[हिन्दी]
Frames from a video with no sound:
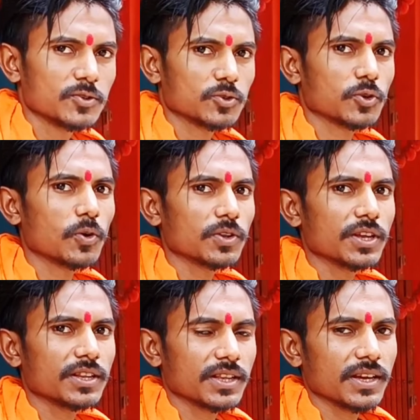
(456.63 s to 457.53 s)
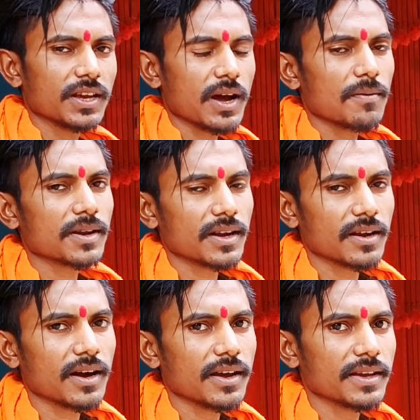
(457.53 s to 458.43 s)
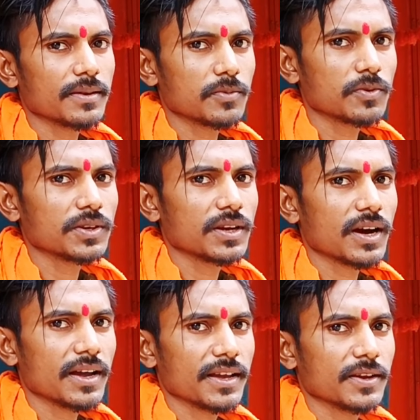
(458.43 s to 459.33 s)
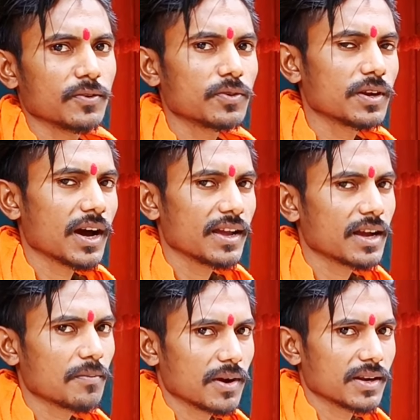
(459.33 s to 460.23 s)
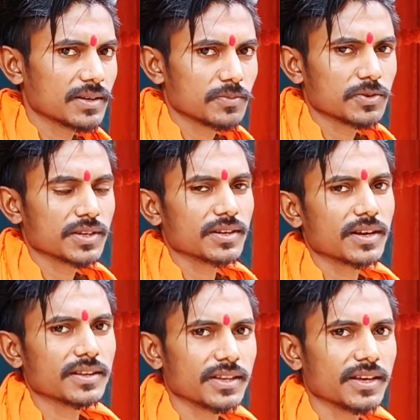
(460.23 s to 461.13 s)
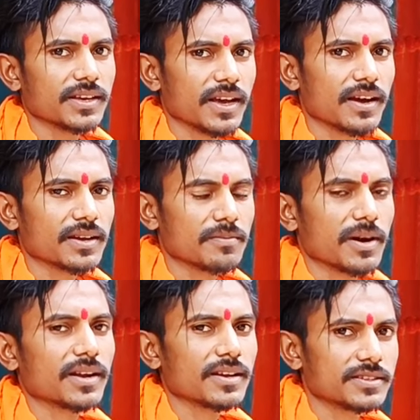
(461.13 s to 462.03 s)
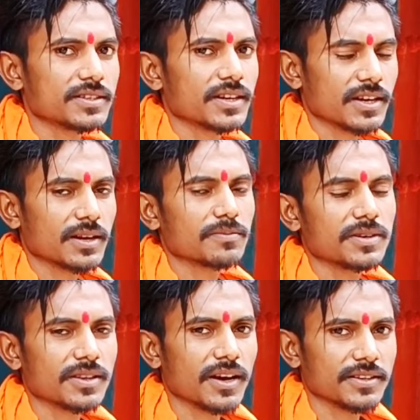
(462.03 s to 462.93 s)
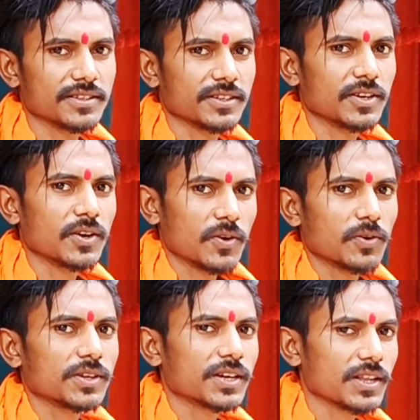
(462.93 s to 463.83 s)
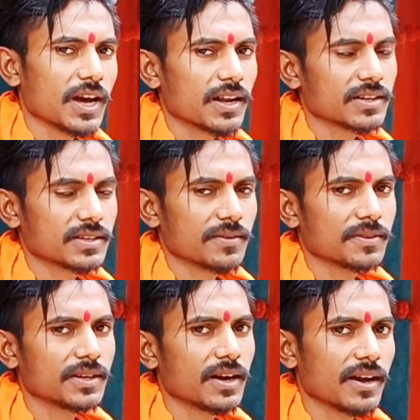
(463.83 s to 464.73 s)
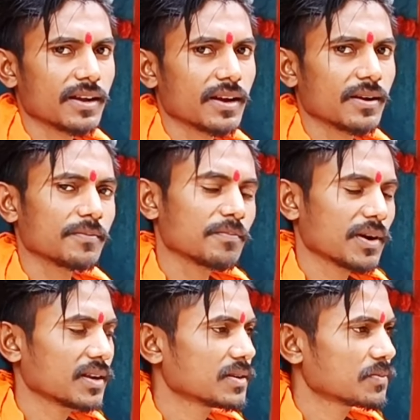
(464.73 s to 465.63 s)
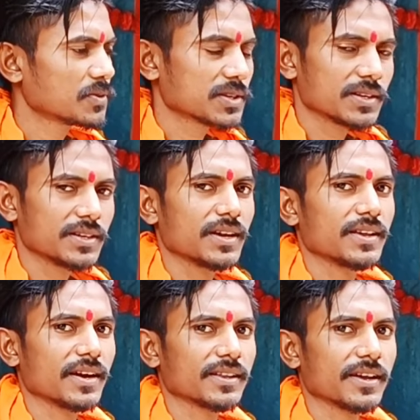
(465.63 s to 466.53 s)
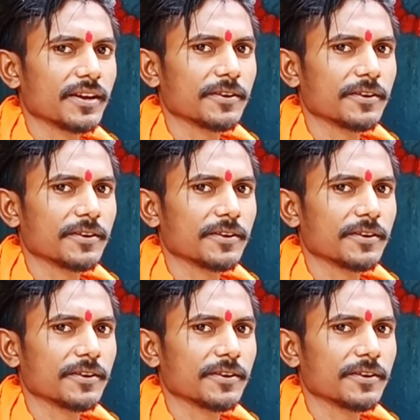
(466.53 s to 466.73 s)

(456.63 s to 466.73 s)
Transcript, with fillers: जो छोड़ देते हैं आवारा गाय हैं बूढ़ी गाय हैं उन गाय का पालन पोषण करते हैं यहाँ के महाराज जी हैं रघुवीर दास जी उनके द्वारा सबरी गाय का पालन पोषण किया जाता